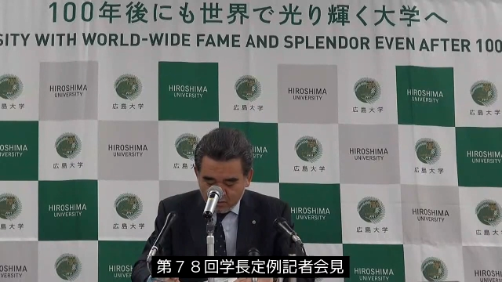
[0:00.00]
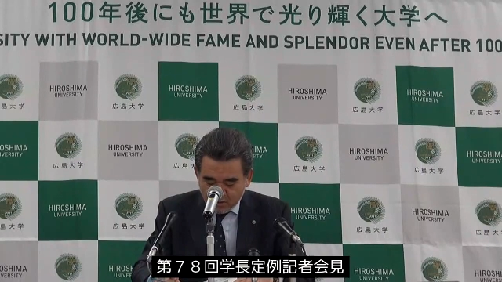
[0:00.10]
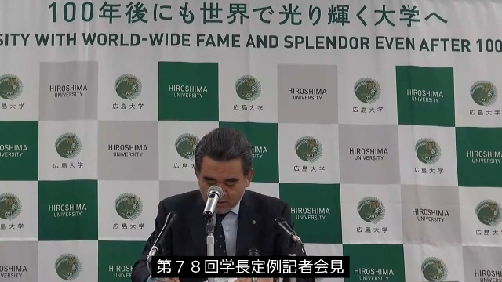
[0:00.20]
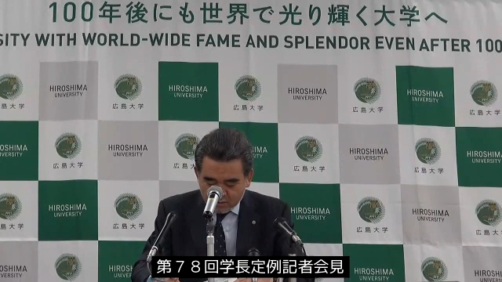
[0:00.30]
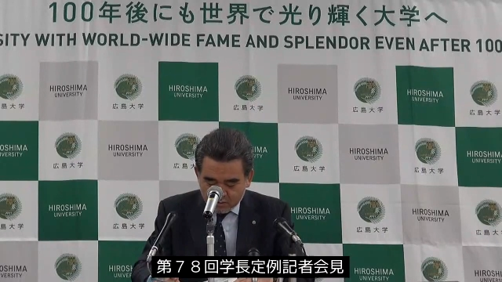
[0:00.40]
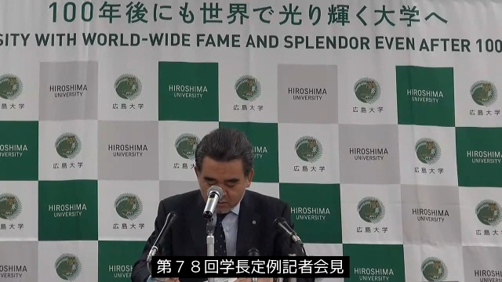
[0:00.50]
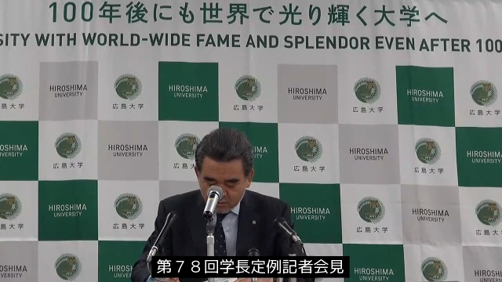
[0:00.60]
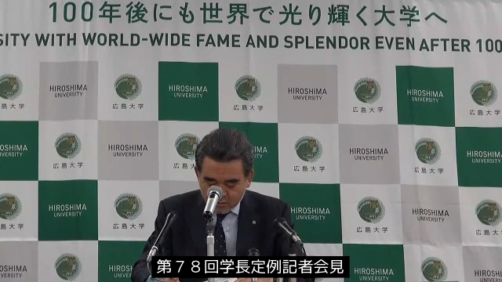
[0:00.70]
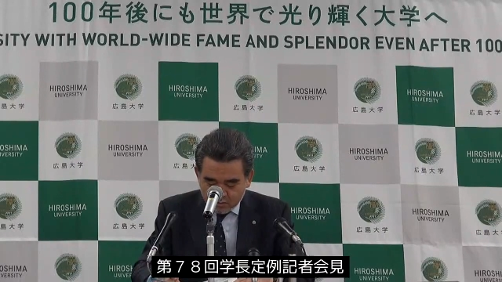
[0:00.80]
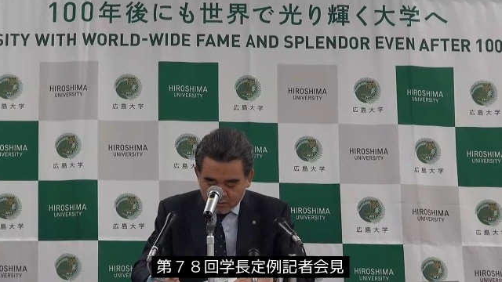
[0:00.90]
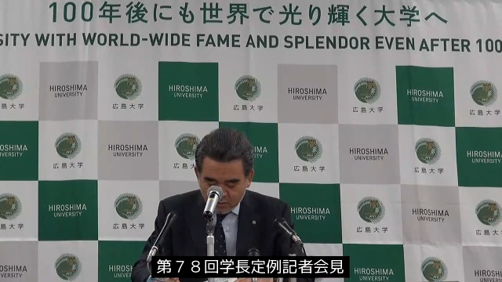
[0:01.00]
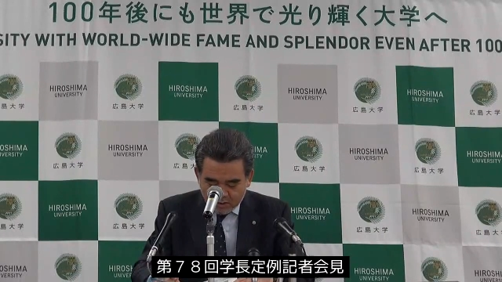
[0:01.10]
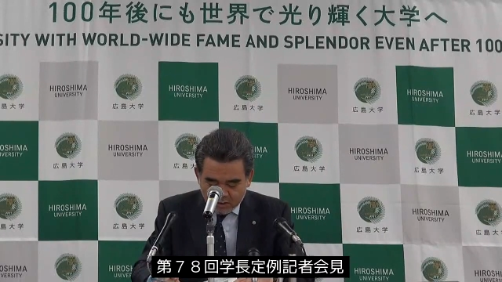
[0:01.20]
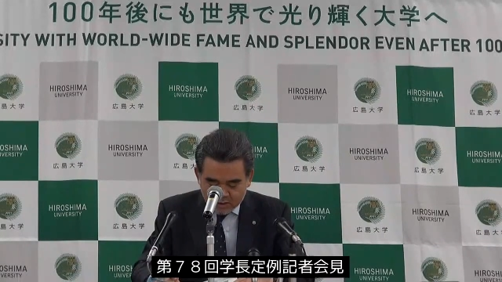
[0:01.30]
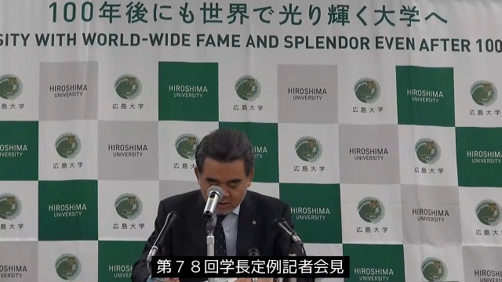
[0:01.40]
9月12
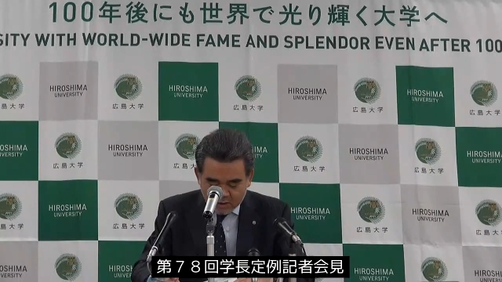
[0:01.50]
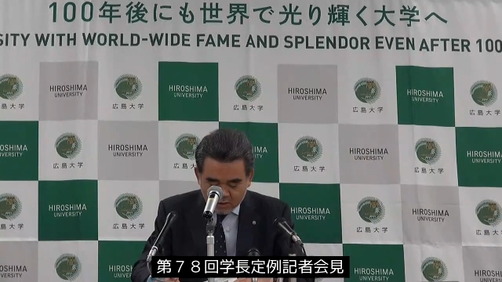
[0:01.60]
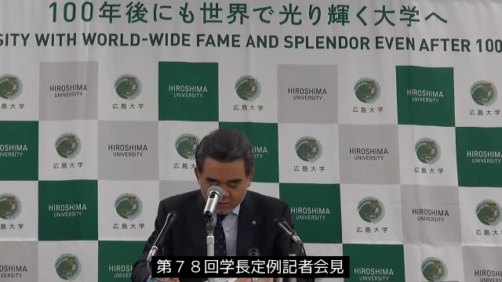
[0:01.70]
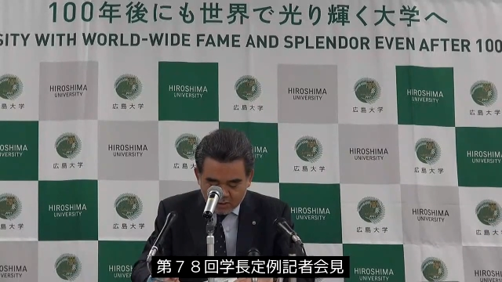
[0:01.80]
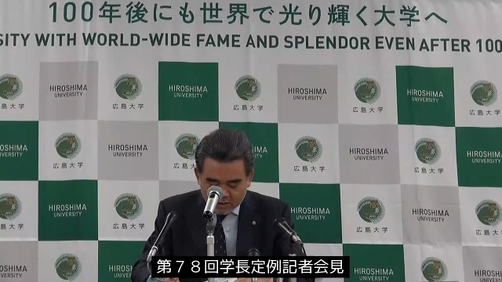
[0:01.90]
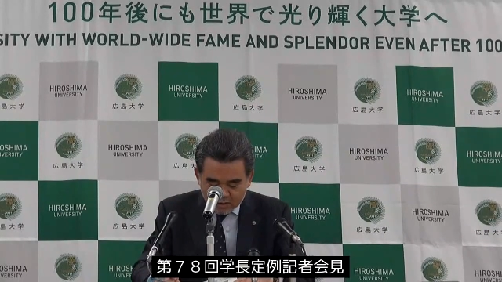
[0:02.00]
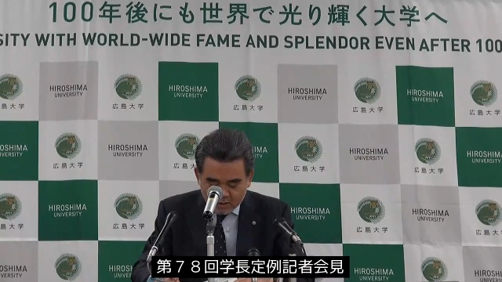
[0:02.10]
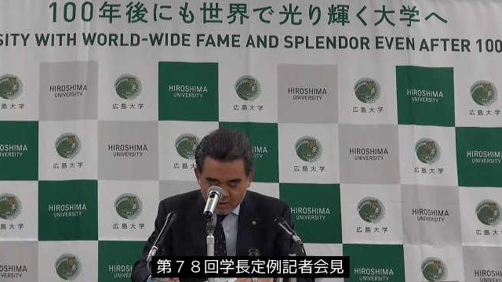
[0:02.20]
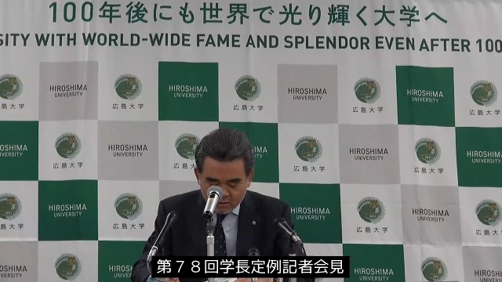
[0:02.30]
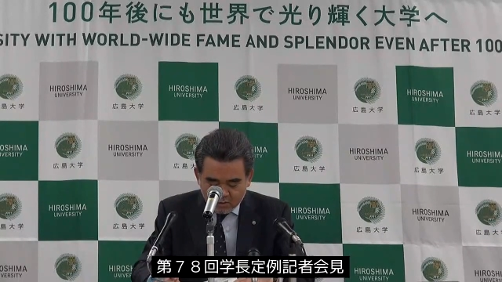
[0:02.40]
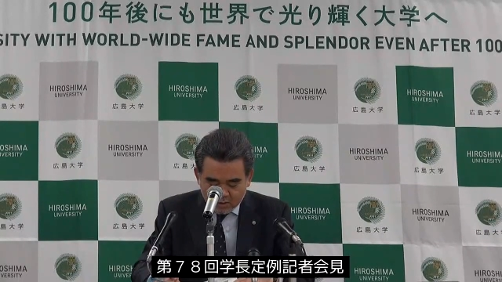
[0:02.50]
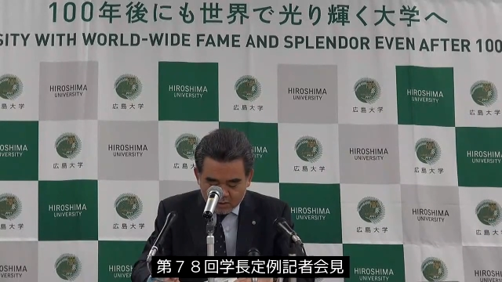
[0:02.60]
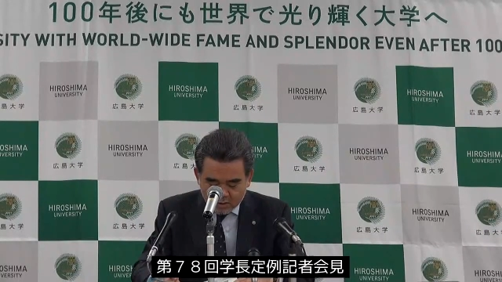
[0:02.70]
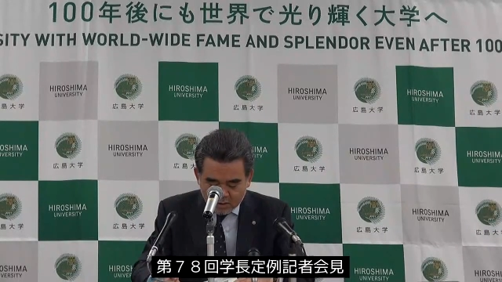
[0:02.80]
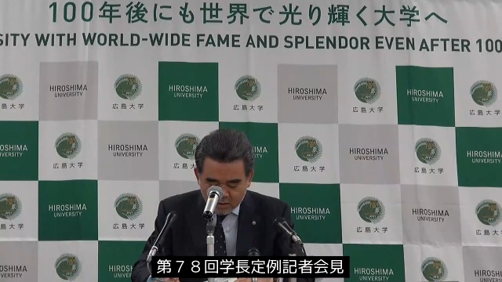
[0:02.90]
日から18日の日
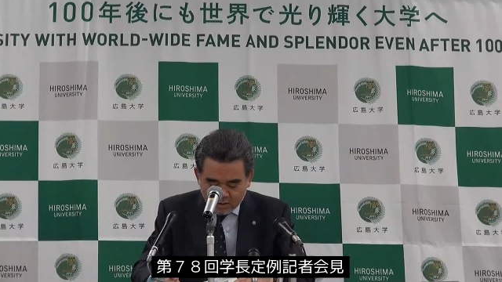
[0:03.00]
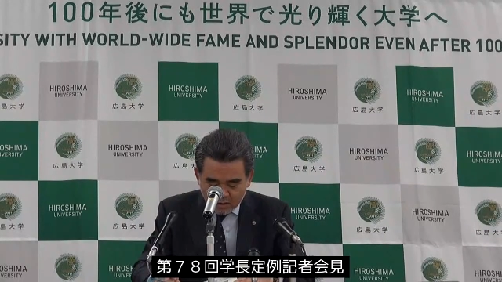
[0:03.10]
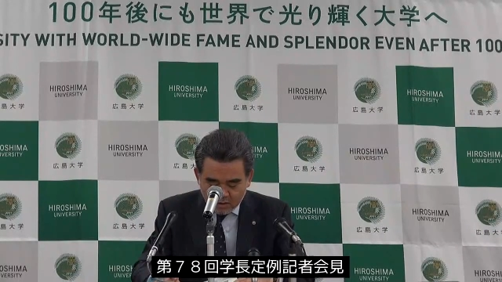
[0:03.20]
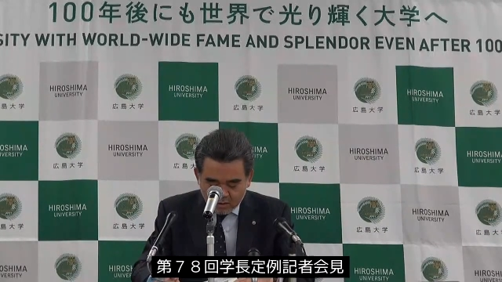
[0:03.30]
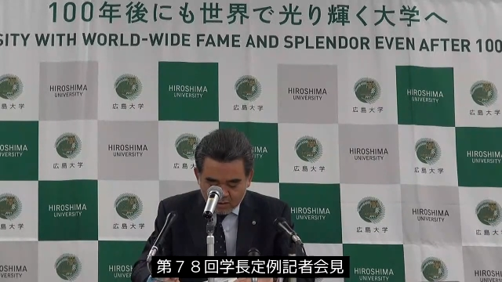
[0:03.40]
程で、